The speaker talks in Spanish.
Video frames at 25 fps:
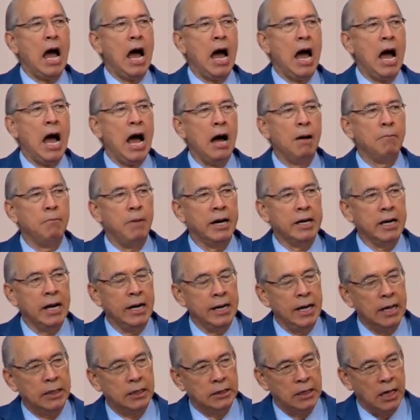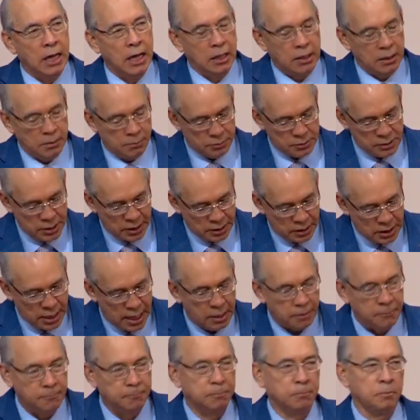a Maranata
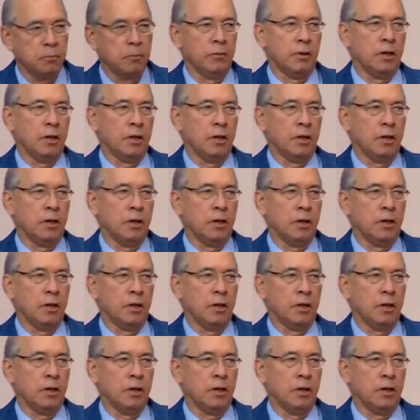Central.